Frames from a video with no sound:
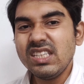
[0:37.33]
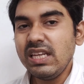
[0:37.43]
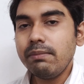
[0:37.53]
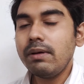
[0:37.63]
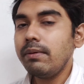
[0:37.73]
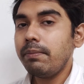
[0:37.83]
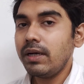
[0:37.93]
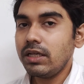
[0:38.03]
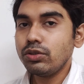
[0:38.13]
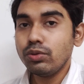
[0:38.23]
সিনেমা
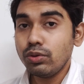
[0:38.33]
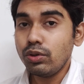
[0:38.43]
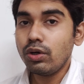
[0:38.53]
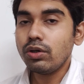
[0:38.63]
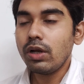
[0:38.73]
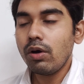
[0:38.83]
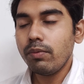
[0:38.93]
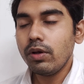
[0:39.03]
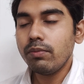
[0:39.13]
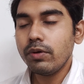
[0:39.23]
ব্যাপারটা সত্য ঘটনা
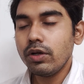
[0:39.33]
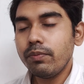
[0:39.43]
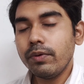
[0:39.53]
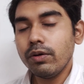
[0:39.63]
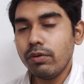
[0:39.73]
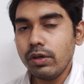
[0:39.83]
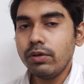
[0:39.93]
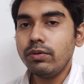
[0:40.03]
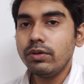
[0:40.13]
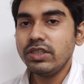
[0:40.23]
অবলম্বনের উপরে
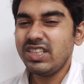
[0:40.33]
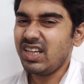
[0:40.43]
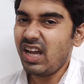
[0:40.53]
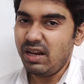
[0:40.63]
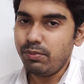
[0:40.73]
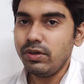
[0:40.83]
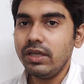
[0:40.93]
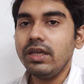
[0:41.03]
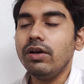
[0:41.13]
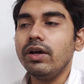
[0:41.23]
হলেও সেটা
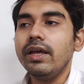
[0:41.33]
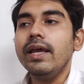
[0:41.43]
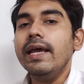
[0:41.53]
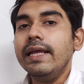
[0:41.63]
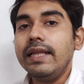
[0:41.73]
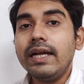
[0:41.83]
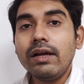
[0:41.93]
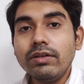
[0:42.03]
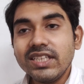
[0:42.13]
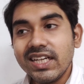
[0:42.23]
কাল্পনিকই হয় তার
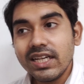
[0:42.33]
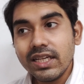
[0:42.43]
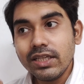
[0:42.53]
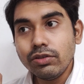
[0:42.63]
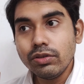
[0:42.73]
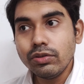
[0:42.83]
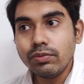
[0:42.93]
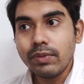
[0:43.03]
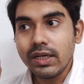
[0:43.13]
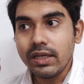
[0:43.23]
কারণ সেখানে কিছু কিছু
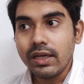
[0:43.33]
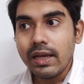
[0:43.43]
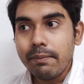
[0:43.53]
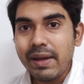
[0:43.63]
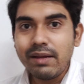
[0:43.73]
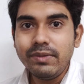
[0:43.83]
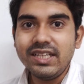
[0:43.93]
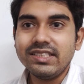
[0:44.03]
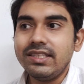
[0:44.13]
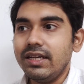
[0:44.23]
মানে
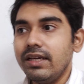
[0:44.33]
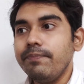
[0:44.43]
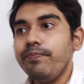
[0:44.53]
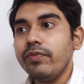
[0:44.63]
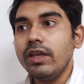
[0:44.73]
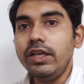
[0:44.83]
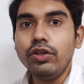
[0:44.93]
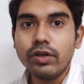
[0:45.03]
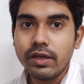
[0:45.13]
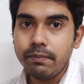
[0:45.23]
প্যারামিটার্স থাকে
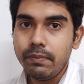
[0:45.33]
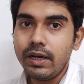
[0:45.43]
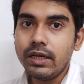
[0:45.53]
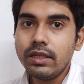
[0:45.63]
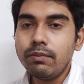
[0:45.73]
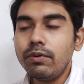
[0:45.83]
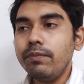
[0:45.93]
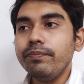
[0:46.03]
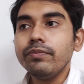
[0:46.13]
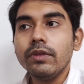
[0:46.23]
হিরোকে বিল্ড দেবো
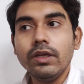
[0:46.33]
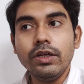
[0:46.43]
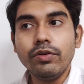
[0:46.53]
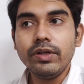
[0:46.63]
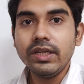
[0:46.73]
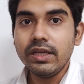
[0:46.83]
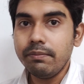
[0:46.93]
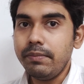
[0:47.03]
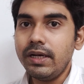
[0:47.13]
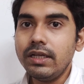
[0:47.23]
হিরোইনকে
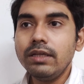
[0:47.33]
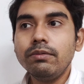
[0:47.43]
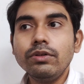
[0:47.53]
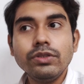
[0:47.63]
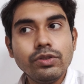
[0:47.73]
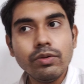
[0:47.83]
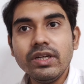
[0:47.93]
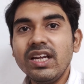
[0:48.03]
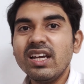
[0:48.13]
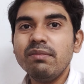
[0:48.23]
বিল্ড দেবো
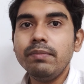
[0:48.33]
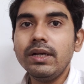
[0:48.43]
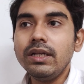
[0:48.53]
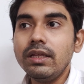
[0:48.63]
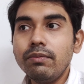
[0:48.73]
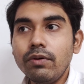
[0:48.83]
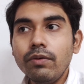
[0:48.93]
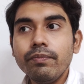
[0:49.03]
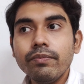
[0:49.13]
স্টোরিটাকে বিল্ড দেবো